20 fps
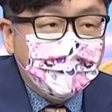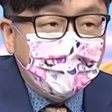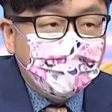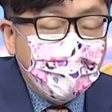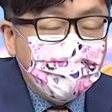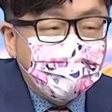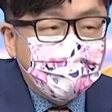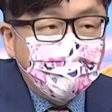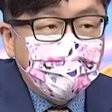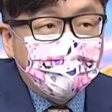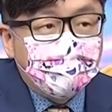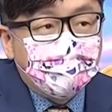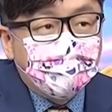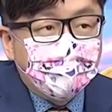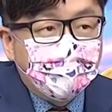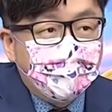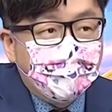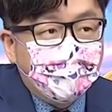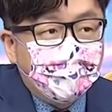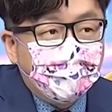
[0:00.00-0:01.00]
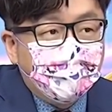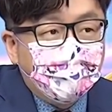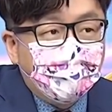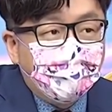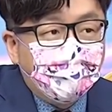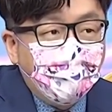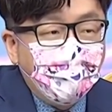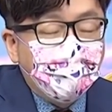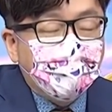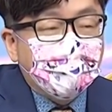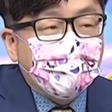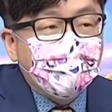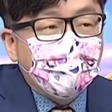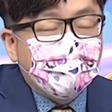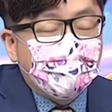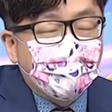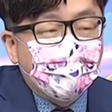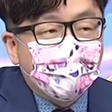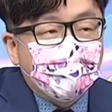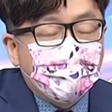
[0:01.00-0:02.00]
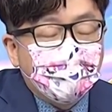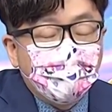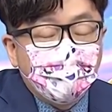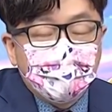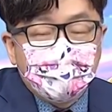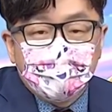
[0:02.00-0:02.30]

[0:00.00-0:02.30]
但是，并不是所有经过